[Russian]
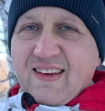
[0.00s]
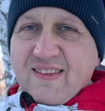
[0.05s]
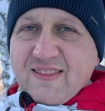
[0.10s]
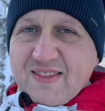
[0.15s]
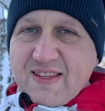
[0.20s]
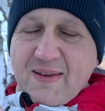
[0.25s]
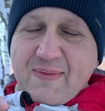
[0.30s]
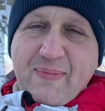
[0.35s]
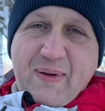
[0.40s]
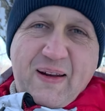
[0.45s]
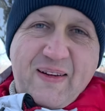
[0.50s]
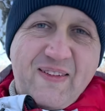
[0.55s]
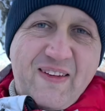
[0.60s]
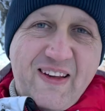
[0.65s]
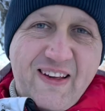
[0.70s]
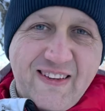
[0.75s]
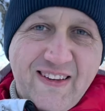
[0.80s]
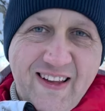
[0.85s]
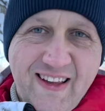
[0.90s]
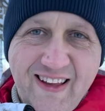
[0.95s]
Всем
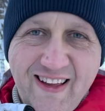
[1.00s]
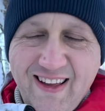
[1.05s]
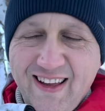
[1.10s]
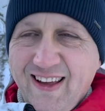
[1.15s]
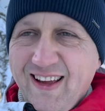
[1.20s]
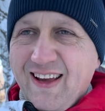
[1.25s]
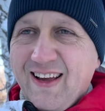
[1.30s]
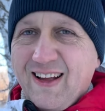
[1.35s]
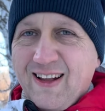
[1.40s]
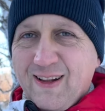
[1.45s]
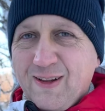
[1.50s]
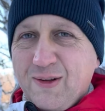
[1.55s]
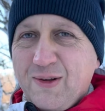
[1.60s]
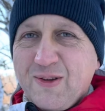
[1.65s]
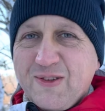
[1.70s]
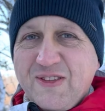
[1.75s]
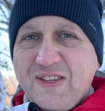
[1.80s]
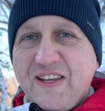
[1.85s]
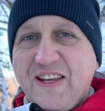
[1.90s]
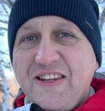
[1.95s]
привет!
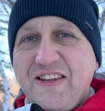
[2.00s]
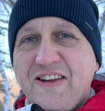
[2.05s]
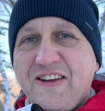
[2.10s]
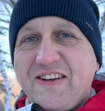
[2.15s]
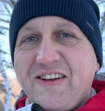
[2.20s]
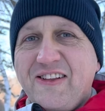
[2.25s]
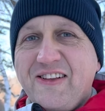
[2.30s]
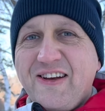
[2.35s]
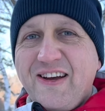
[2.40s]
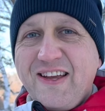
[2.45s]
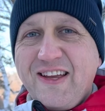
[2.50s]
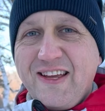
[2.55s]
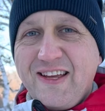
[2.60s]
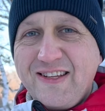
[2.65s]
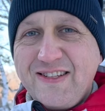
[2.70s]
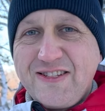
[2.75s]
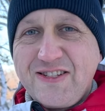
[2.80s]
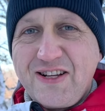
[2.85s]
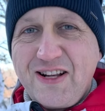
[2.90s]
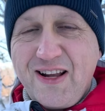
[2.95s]
Луговских Николай
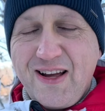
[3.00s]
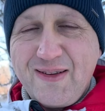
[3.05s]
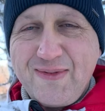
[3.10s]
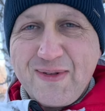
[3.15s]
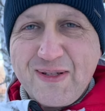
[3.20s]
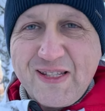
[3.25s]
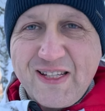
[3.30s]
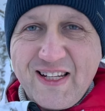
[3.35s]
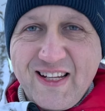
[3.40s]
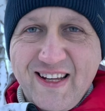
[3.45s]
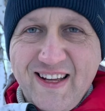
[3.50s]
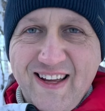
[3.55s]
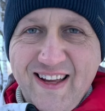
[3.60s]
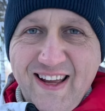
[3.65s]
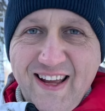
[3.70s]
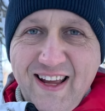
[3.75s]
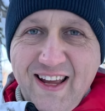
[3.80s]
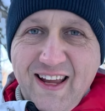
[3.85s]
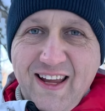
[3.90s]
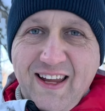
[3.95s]
Челябинска.
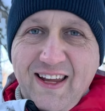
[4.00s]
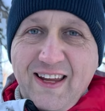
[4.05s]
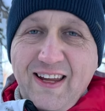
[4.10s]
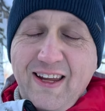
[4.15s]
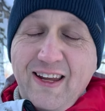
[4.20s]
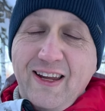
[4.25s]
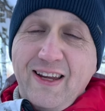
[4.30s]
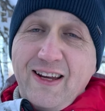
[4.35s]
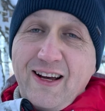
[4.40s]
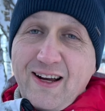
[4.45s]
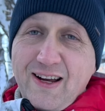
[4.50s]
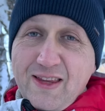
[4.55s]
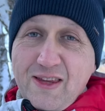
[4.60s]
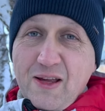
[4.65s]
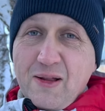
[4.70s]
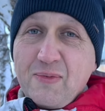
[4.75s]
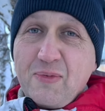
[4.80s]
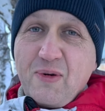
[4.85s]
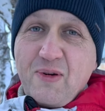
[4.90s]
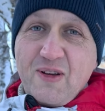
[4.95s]
И я
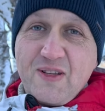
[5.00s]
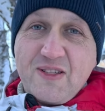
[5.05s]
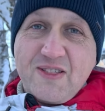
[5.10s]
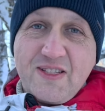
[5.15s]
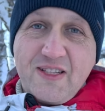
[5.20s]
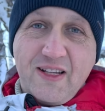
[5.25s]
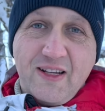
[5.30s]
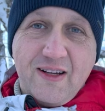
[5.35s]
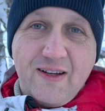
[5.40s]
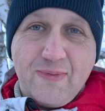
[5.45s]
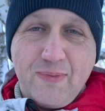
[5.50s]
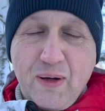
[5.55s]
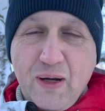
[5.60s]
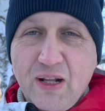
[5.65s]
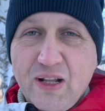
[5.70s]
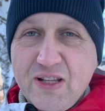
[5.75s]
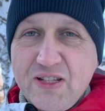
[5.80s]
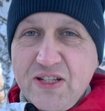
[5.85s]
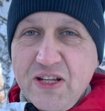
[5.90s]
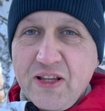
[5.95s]
хотел бы вас всех
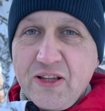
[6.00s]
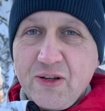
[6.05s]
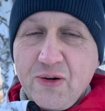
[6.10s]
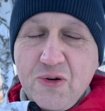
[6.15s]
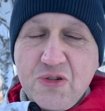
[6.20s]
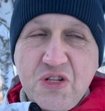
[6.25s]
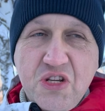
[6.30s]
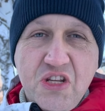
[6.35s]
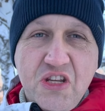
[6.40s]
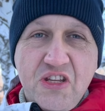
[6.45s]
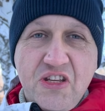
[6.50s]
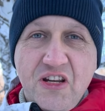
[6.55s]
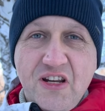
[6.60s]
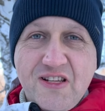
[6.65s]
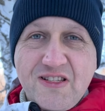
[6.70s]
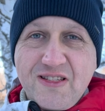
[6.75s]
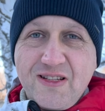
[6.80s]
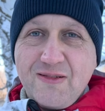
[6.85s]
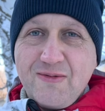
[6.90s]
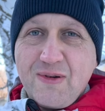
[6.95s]
пригласить на очень
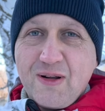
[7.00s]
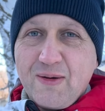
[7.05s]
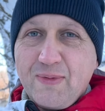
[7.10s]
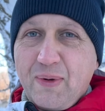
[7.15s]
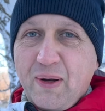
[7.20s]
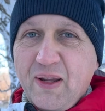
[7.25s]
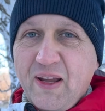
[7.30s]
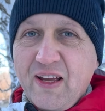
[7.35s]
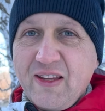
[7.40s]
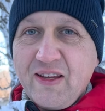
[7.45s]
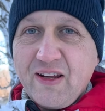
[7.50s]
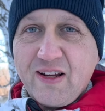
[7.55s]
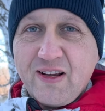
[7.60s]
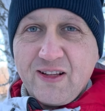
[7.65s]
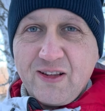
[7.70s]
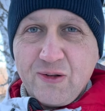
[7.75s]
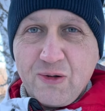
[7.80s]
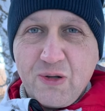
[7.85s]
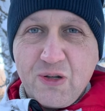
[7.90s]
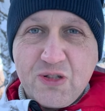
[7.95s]
интересное мероприятие,
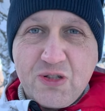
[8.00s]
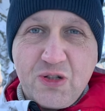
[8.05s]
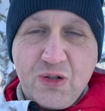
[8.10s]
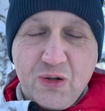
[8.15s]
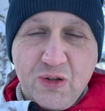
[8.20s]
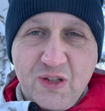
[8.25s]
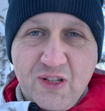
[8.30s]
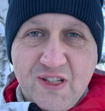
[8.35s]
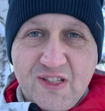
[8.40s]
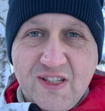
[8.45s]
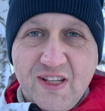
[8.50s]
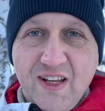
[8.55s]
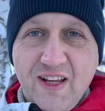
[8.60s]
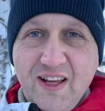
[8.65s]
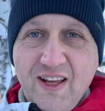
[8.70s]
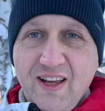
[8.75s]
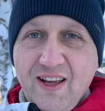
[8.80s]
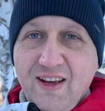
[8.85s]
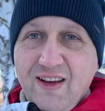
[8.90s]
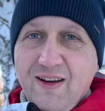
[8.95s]
которое ждет нас
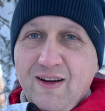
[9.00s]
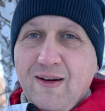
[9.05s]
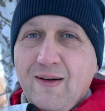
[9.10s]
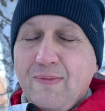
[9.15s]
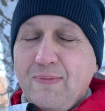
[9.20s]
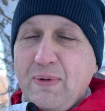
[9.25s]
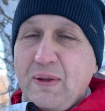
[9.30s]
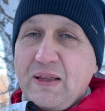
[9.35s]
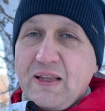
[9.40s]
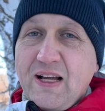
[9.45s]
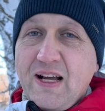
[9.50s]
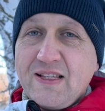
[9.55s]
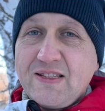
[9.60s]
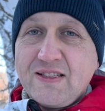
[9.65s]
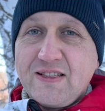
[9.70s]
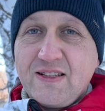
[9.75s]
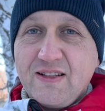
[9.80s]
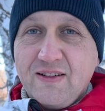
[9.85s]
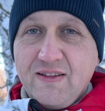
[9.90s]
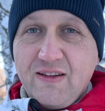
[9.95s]

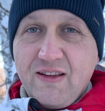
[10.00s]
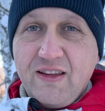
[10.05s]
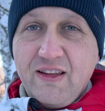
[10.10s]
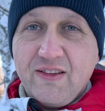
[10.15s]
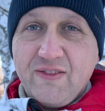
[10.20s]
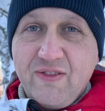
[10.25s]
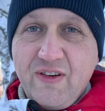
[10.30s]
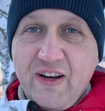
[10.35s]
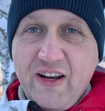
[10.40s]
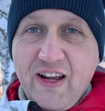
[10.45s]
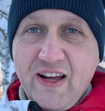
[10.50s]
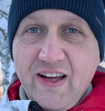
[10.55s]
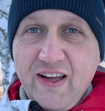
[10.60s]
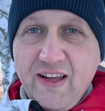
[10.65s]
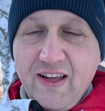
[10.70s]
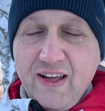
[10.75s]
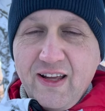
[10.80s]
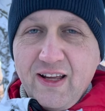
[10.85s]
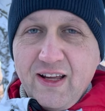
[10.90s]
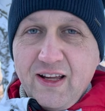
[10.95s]
15 а, января.
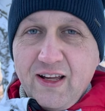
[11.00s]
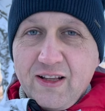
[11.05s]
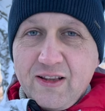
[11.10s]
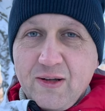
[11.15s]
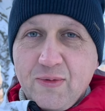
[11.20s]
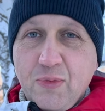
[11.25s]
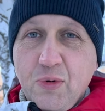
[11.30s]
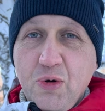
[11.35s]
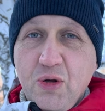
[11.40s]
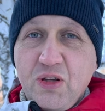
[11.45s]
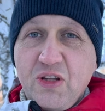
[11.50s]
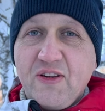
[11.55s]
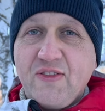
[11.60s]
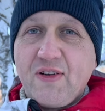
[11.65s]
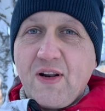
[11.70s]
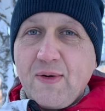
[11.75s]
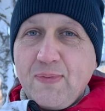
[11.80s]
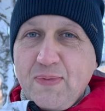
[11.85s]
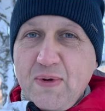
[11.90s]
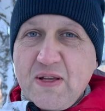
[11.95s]
Это будет
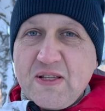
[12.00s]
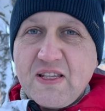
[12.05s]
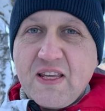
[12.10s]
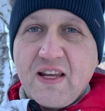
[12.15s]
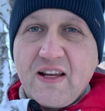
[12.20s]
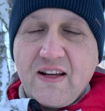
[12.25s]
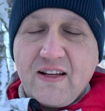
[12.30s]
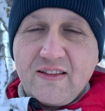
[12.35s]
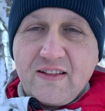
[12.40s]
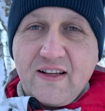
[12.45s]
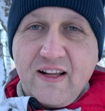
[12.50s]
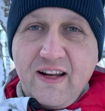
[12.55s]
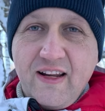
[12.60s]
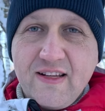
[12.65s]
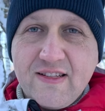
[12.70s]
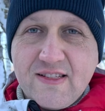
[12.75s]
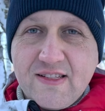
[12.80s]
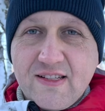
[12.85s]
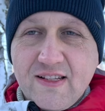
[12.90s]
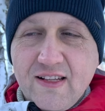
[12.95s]
Европейский конгресс,